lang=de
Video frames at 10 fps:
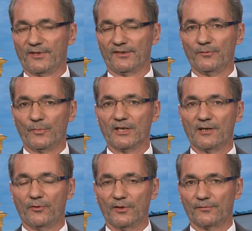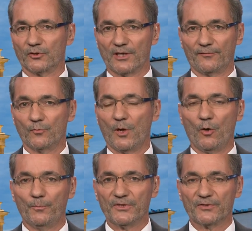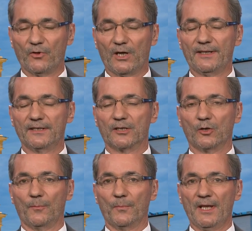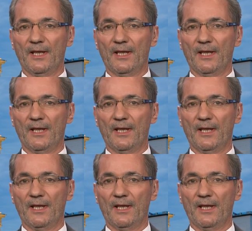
Die sind mit ihrer Volkswirtschaft überhaupt nicht vorangekommen.